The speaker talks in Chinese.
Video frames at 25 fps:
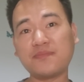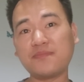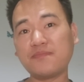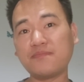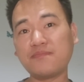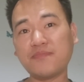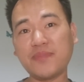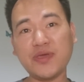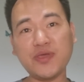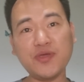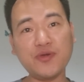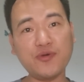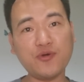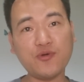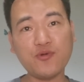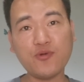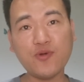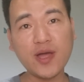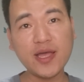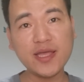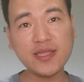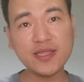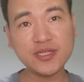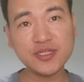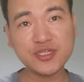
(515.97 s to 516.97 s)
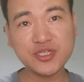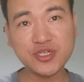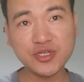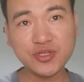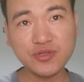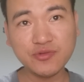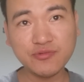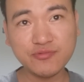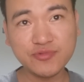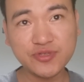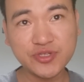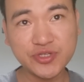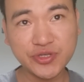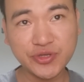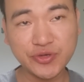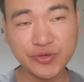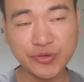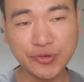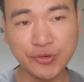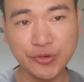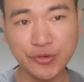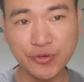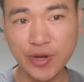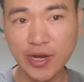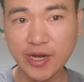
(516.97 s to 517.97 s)
没有坏的制度，只
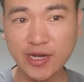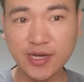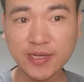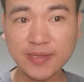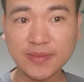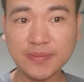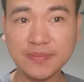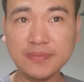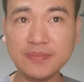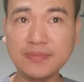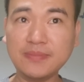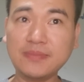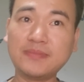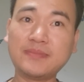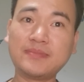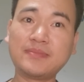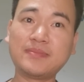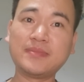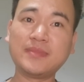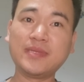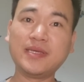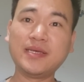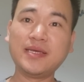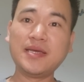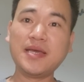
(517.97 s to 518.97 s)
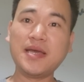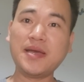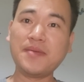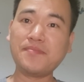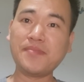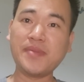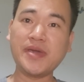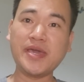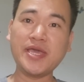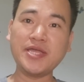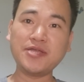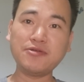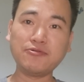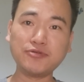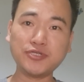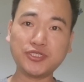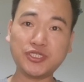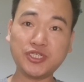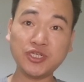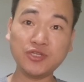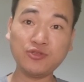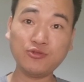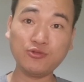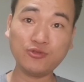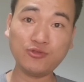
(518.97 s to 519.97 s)
有坏人。”每一种
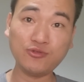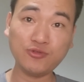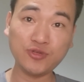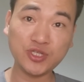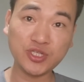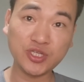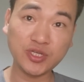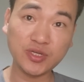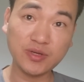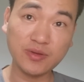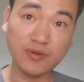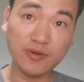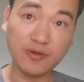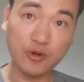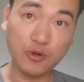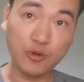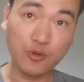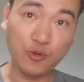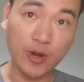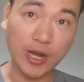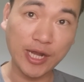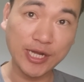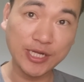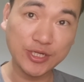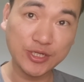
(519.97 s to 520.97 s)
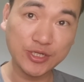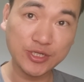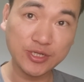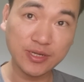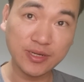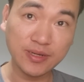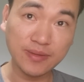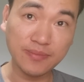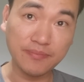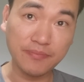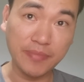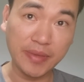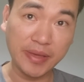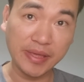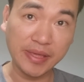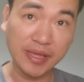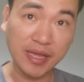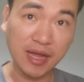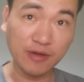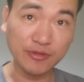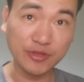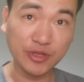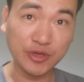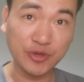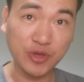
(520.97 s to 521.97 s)
制度都是怀着美
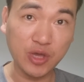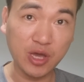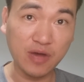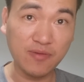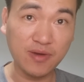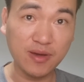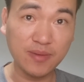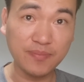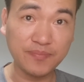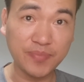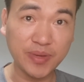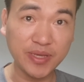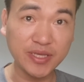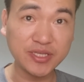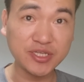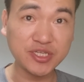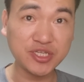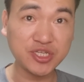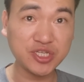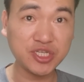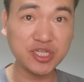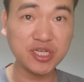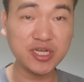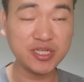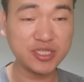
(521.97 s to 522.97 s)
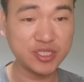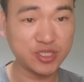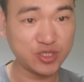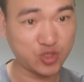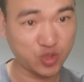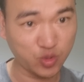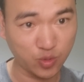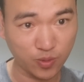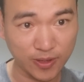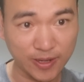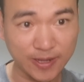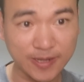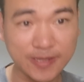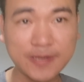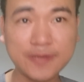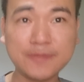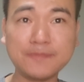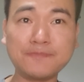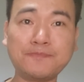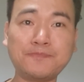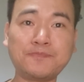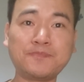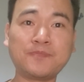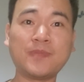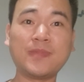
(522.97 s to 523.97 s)
好的愿望被设计出来的，
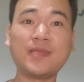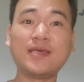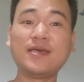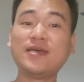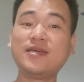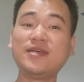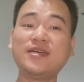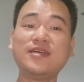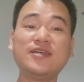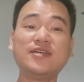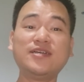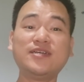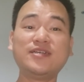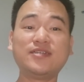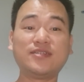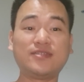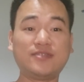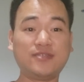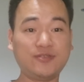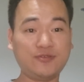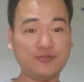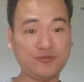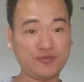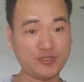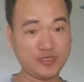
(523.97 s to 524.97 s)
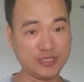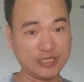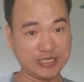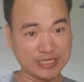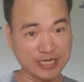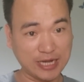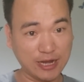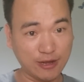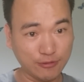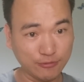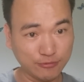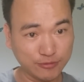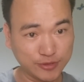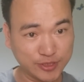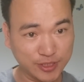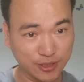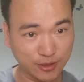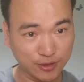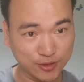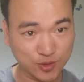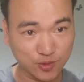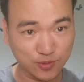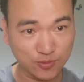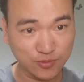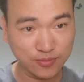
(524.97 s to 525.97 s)
这就是高
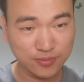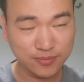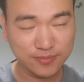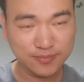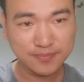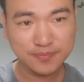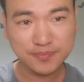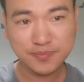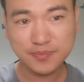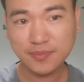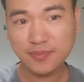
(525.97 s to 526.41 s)
晓松。